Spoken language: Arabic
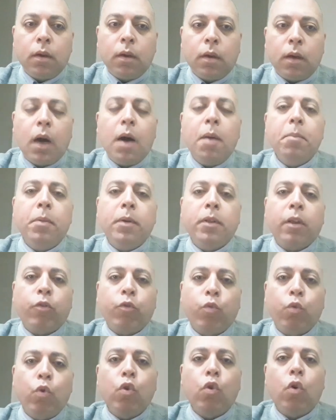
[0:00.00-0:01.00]
قام
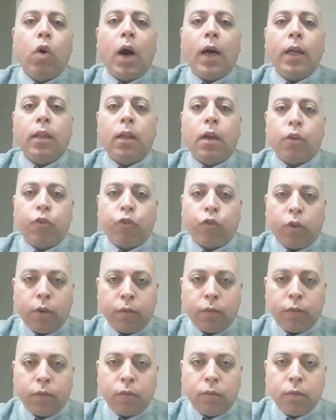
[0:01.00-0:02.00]
بتصويره أحد
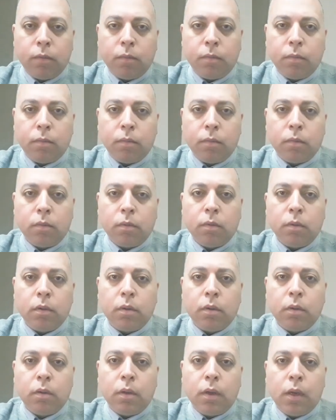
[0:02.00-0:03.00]
الأشخاص
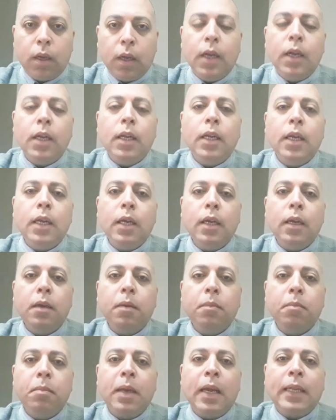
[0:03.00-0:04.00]
اللي
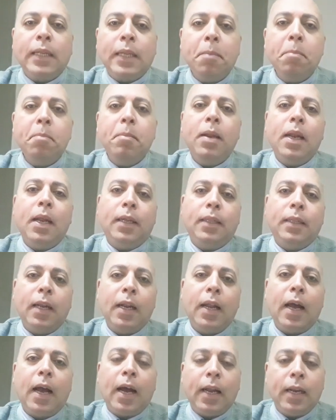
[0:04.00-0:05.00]
بيتم
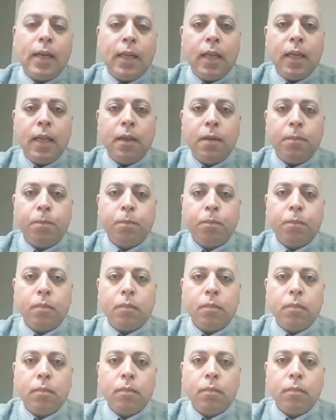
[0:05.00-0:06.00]
الاعتداء عليه
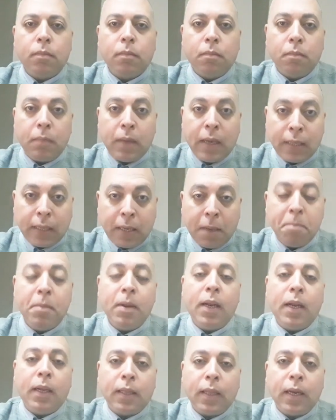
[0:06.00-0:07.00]
بيتم
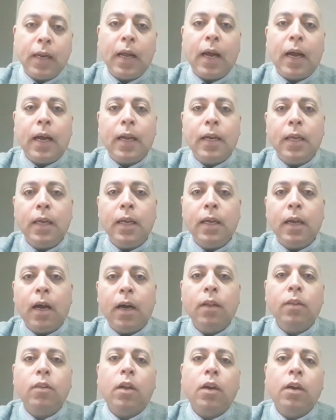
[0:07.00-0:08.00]
الاعتداء عليه
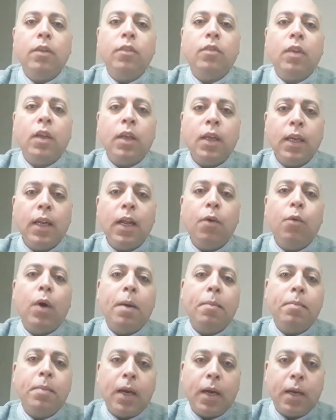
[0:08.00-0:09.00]
عن طريق سيدة
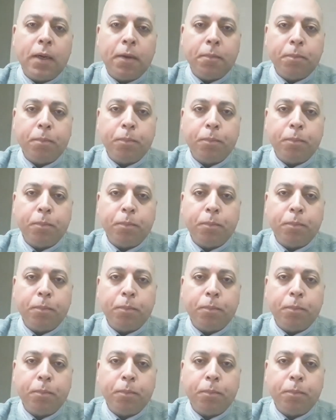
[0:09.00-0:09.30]
وأبنائها